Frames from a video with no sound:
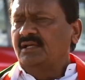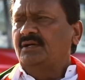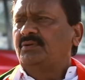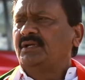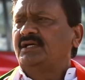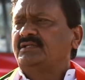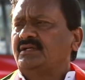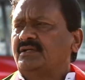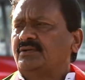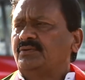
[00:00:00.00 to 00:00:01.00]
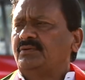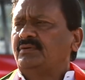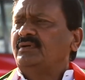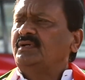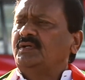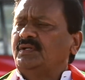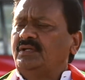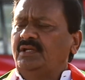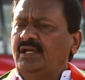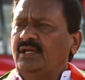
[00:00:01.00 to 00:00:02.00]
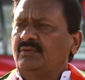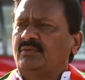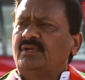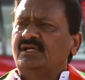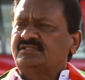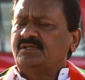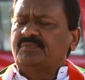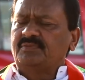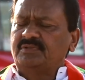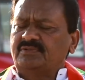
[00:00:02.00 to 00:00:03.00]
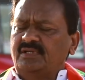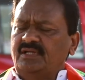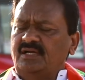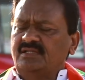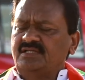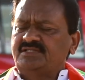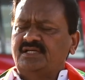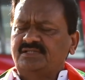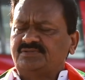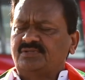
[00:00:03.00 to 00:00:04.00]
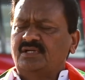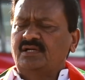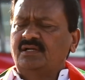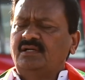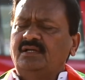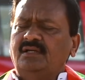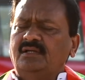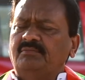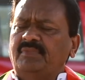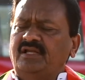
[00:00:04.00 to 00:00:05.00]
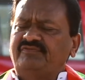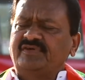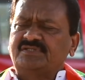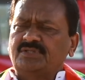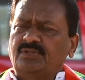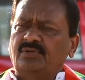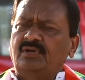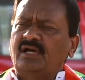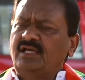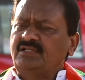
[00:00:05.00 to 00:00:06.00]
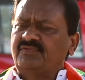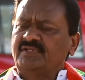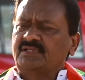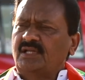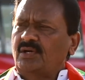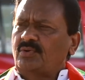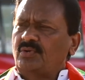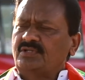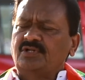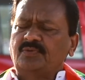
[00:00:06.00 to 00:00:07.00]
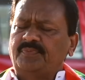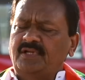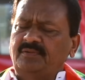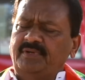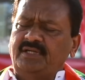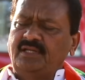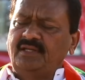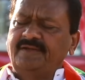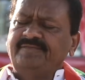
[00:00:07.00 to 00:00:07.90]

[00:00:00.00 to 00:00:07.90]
రాహుల్ గాంధీ అన్నారు నేను రాష్ట్ర ప్రభుత్వానికి ఆదేశాలు ఇస్తున్న మేనిఫెస్టోలో ఐదు వందల కోట్ల రూపాయలు పెట్టి